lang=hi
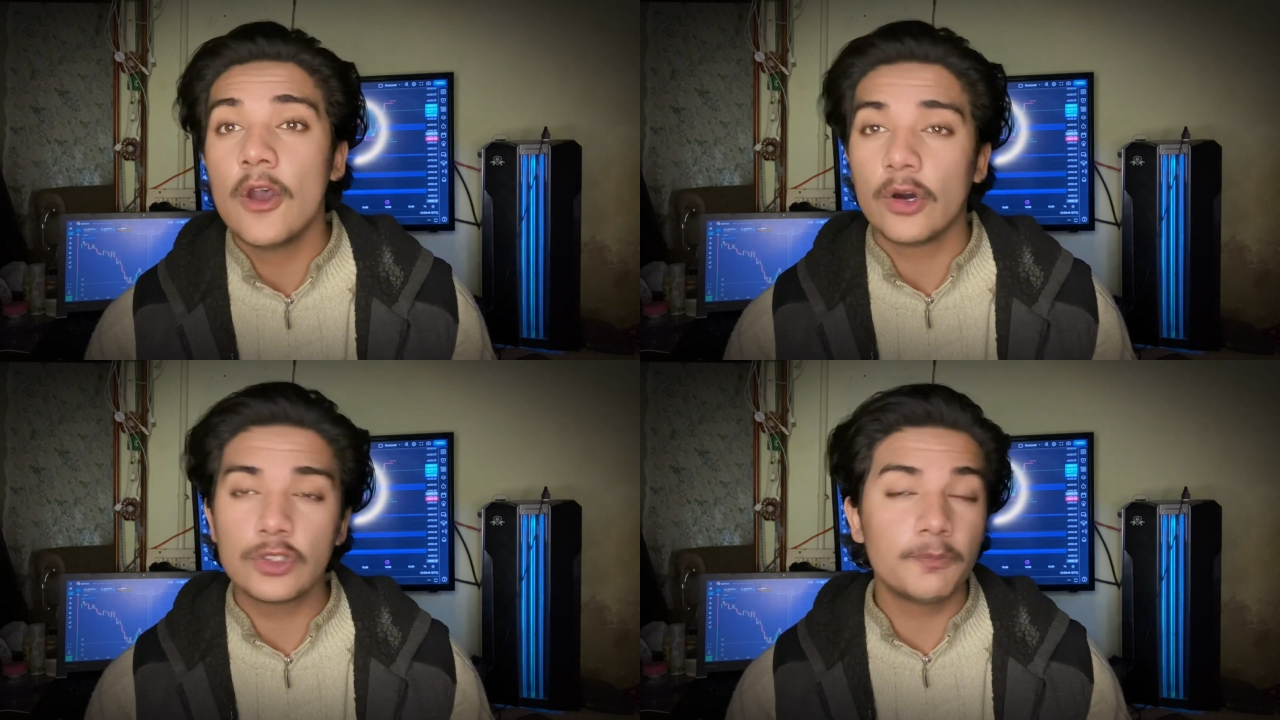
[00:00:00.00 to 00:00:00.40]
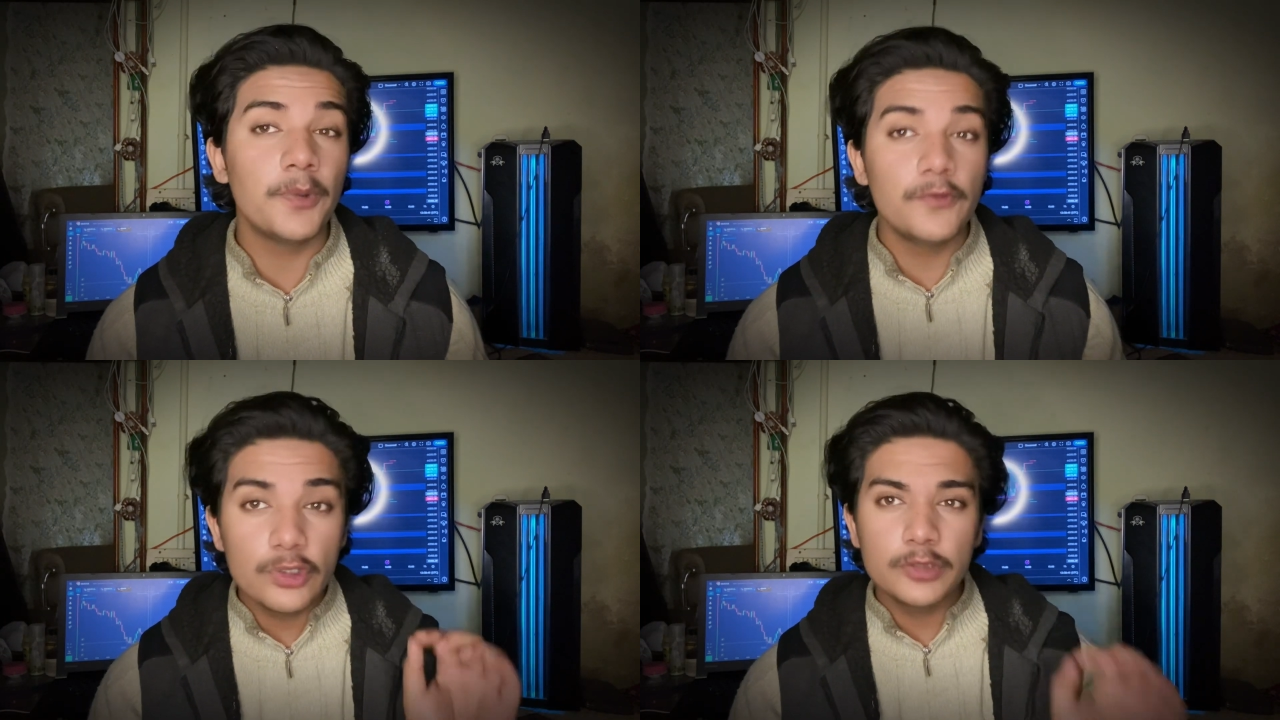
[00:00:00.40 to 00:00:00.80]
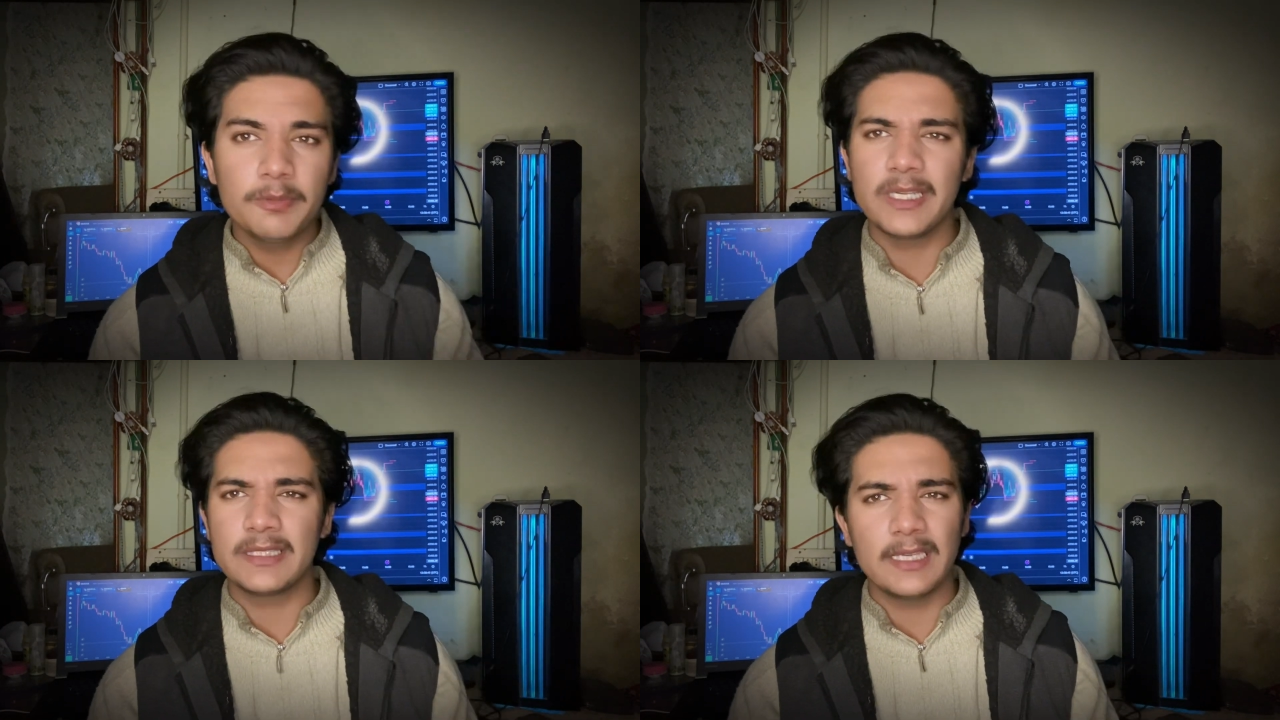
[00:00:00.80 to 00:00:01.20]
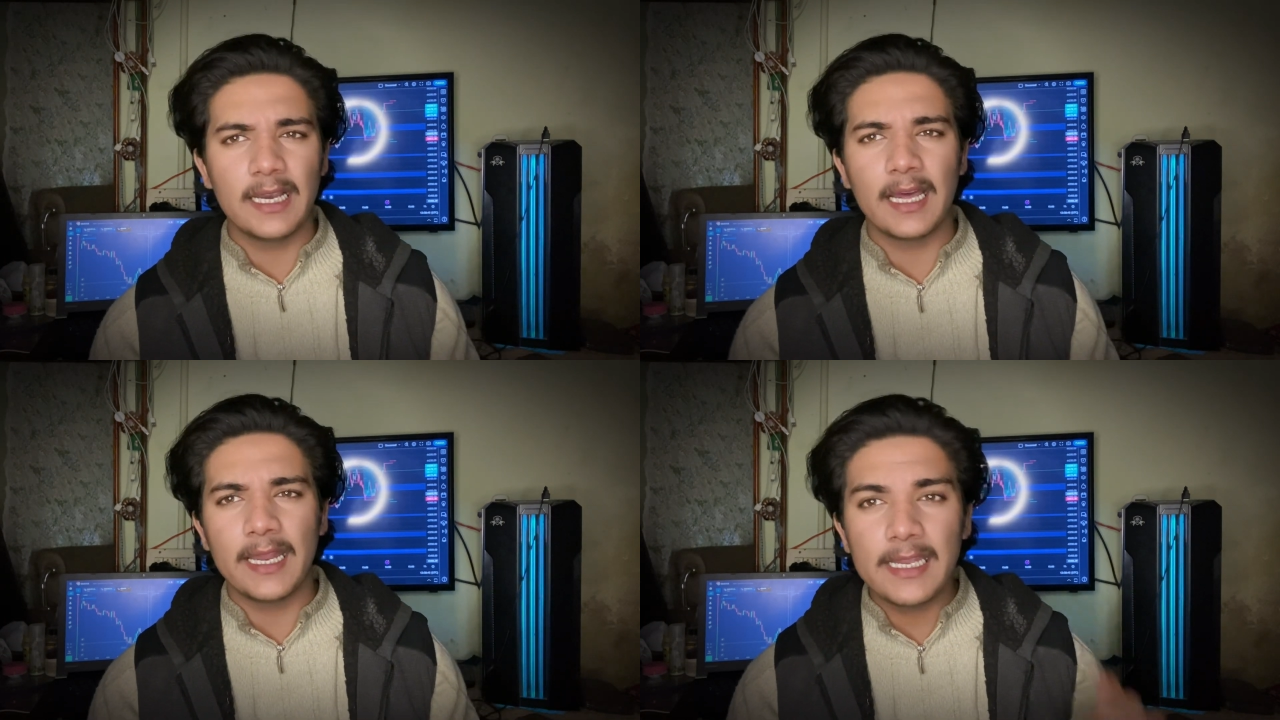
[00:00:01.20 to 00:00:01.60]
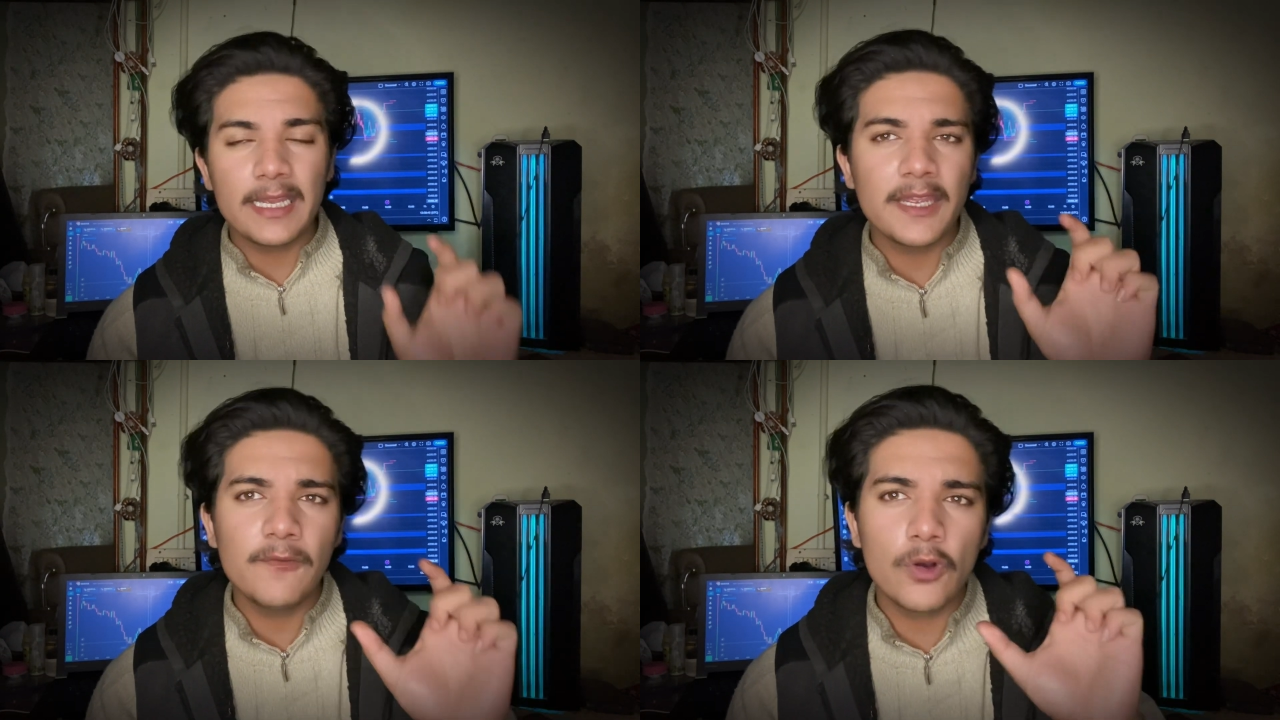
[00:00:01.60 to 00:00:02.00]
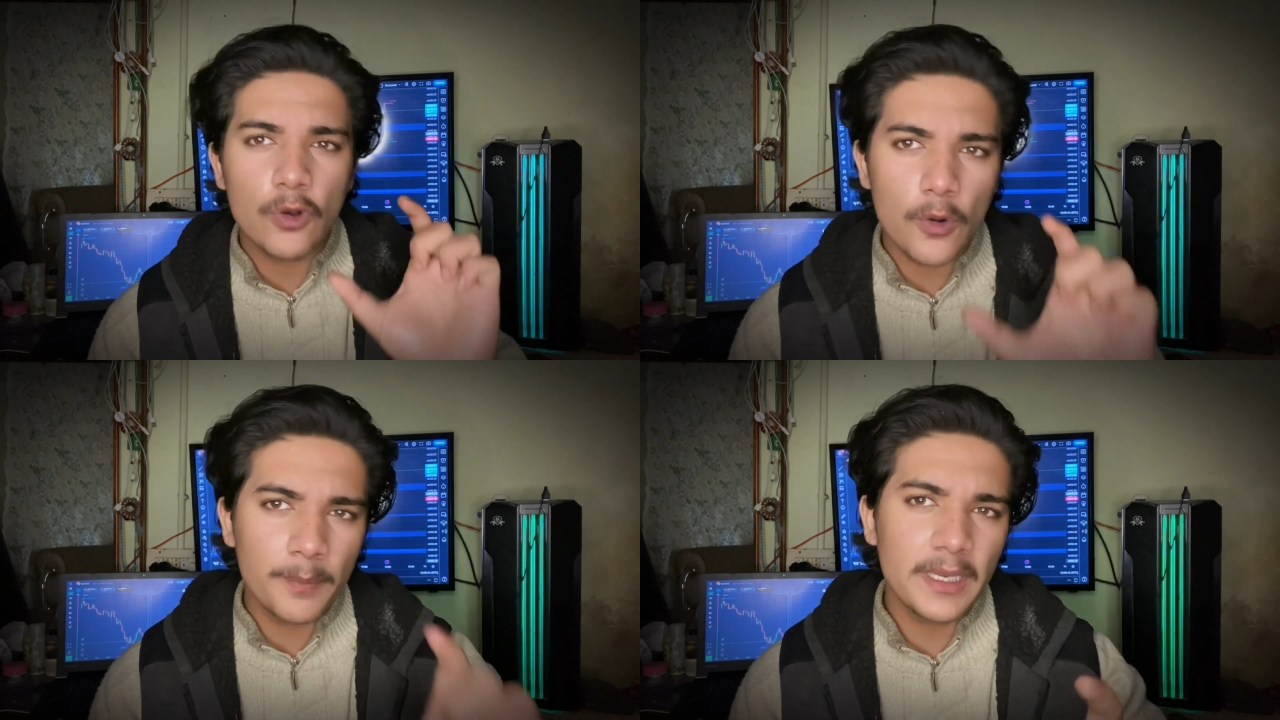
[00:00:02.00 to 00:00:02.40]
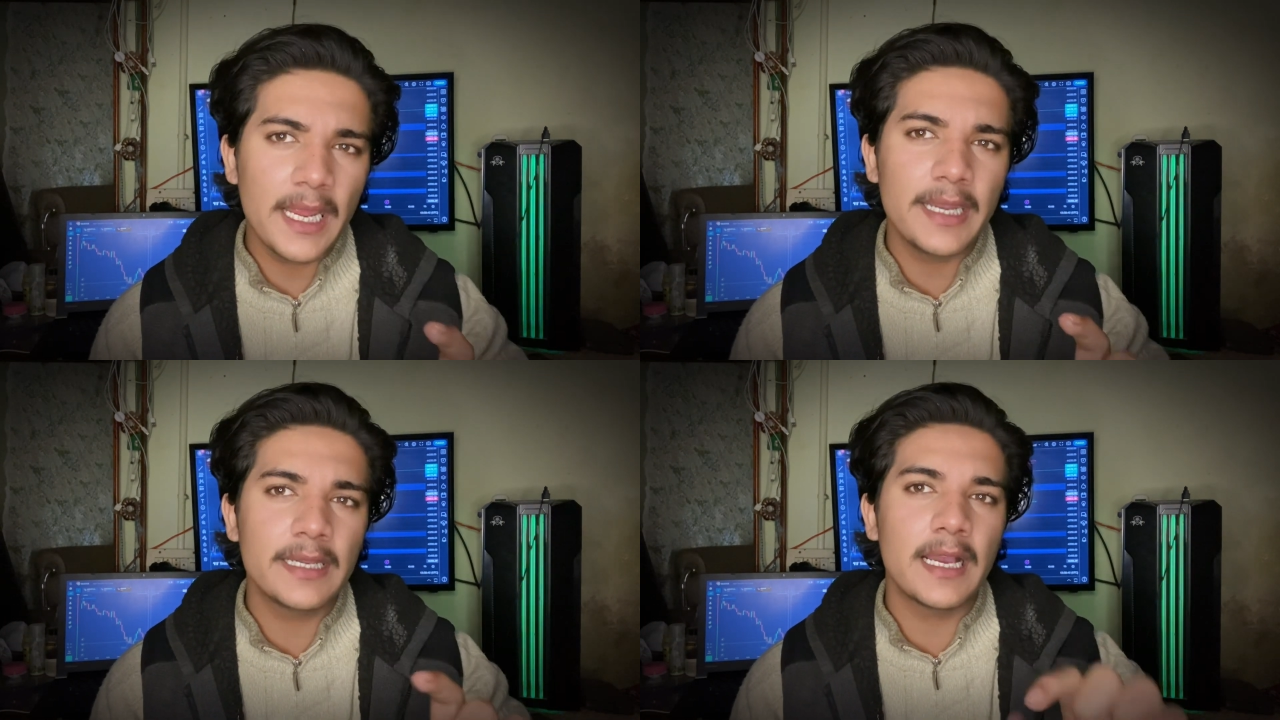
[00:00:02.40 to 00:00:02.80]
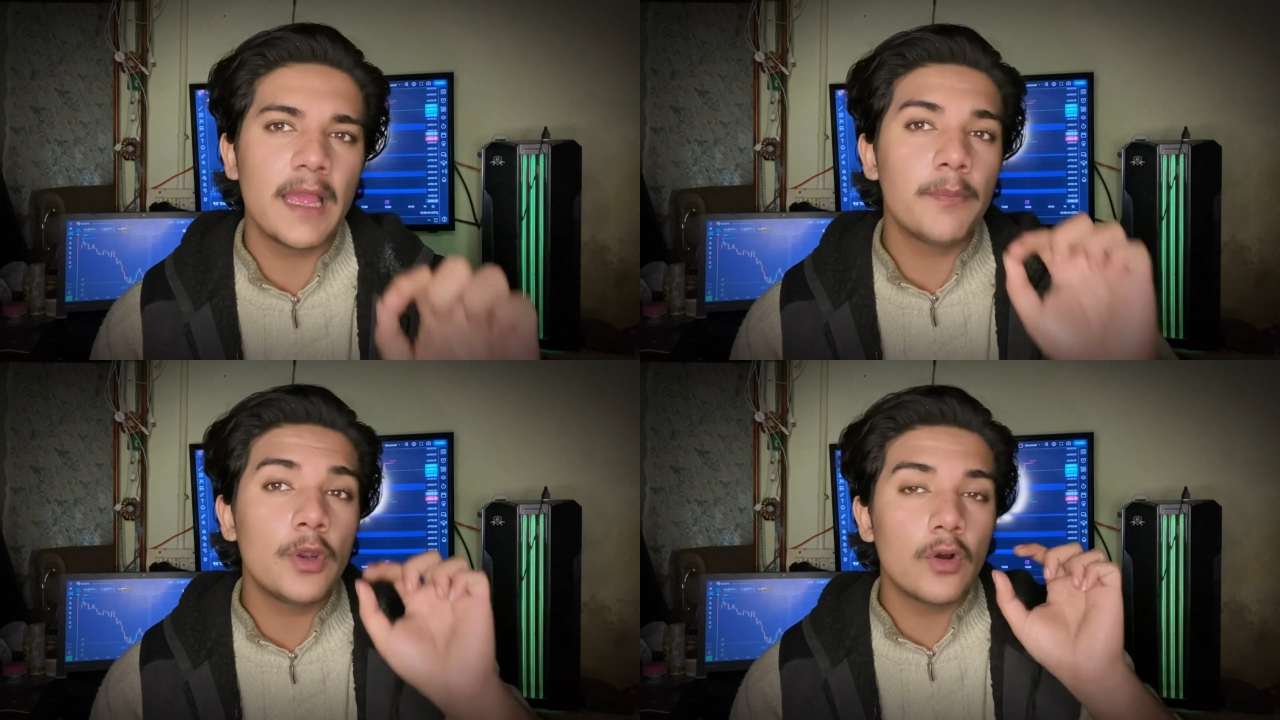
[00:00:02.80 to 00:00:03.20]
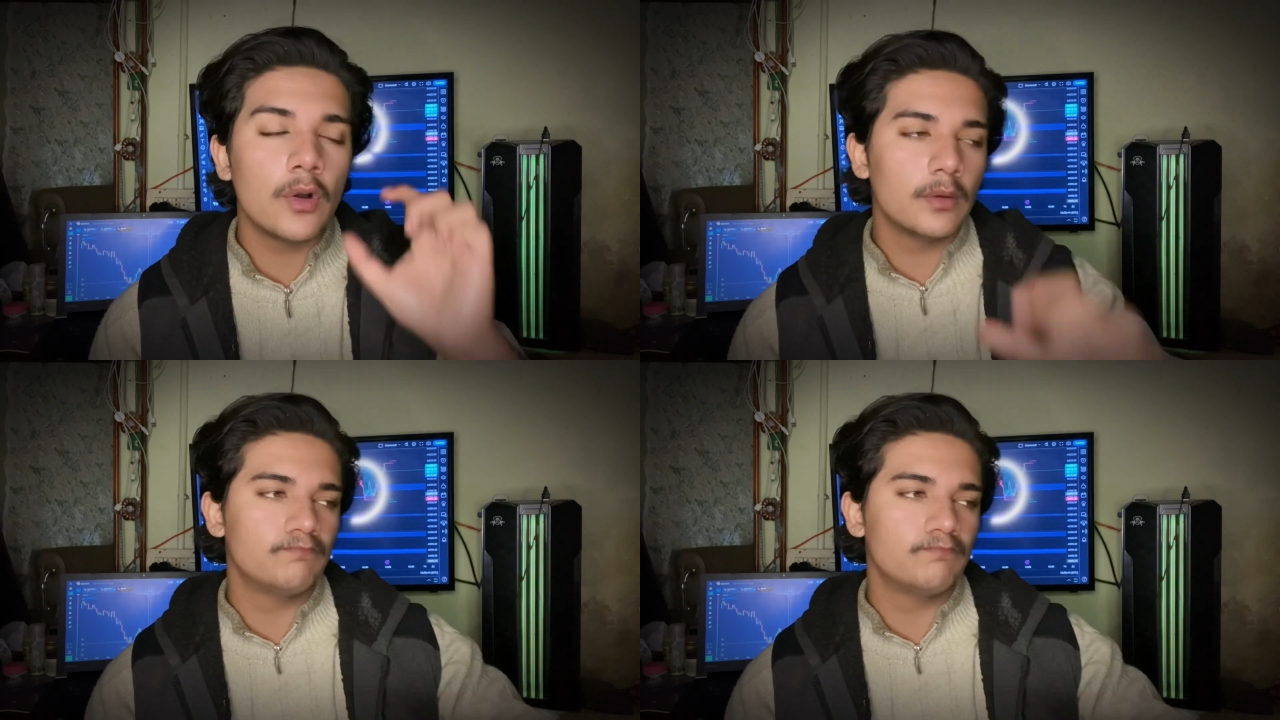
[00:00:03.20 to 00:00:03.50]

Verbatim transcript: और उस पर व्यूज़ भी अच्छे आ रहे हैं लेकिन वो कॉपीराइट का या फिर वो